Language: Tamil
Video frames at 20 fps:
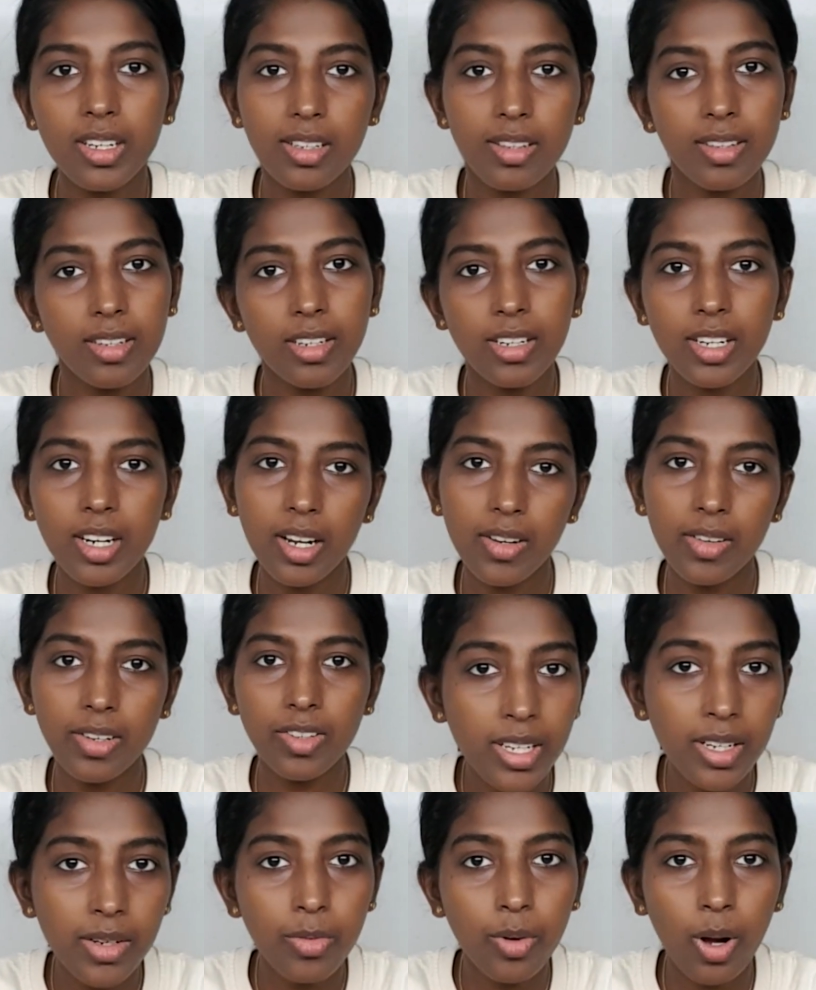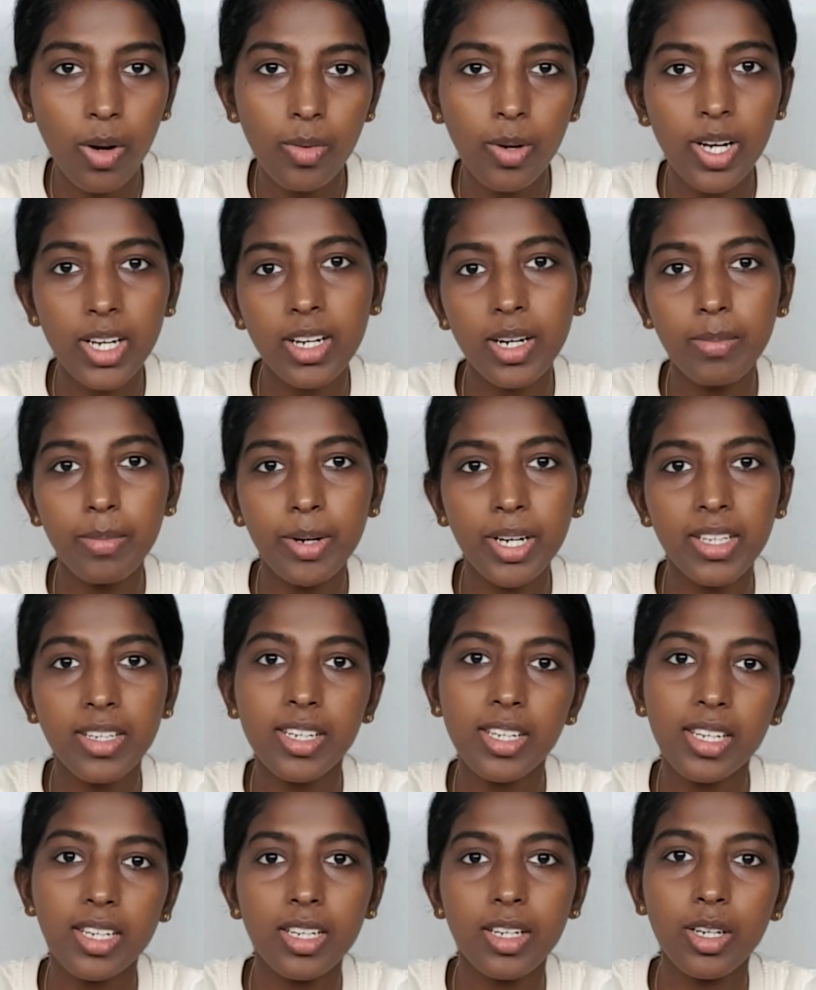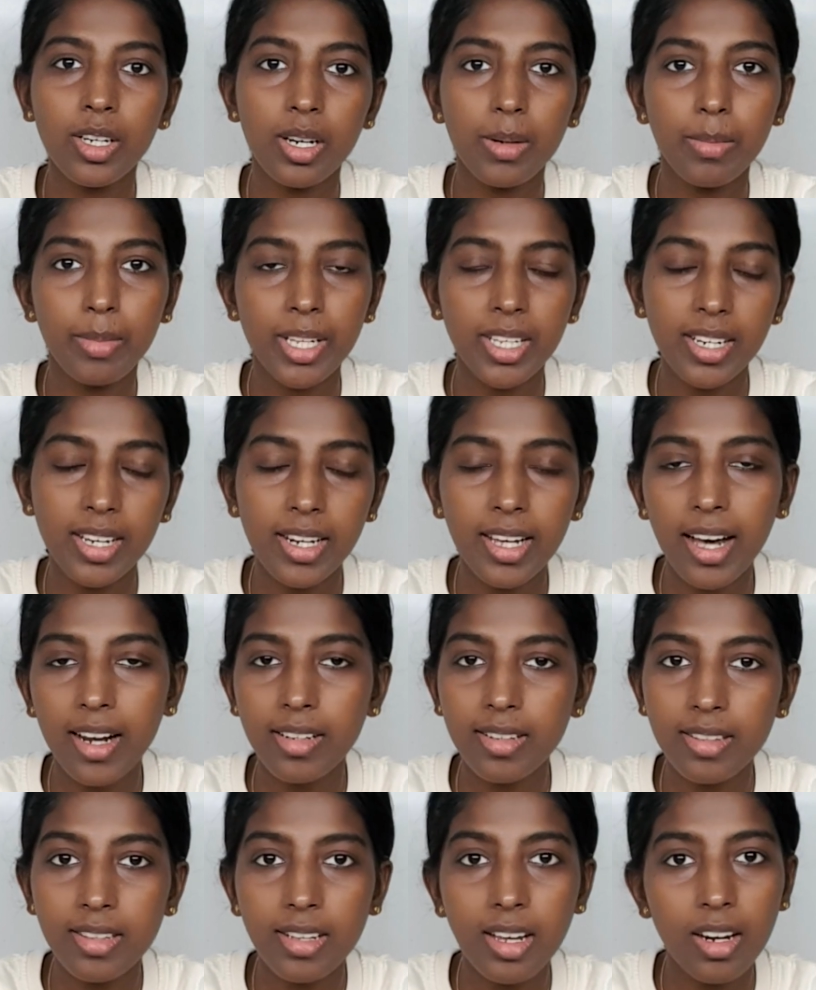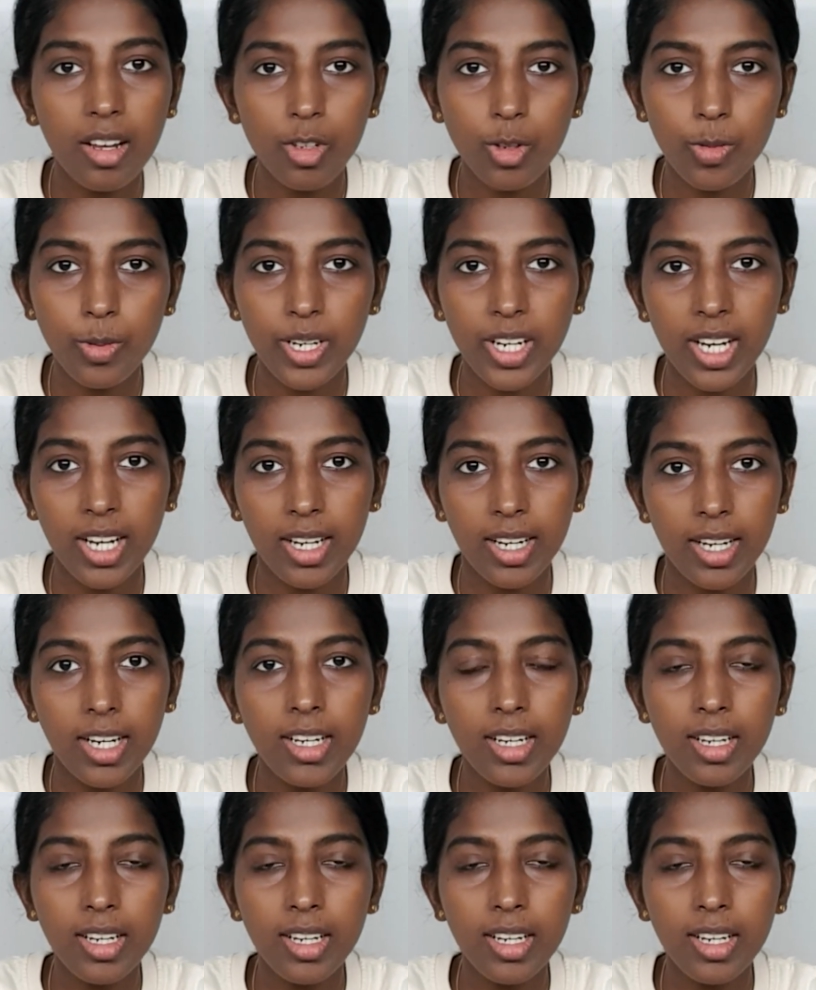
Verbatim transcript: சென்டராக வச்சு இவால்வ் ஆகிற மாதிரி இருக்கிற மாதிரியான ஆட்ஸ் தான் லான்ச் பண்ணாங்க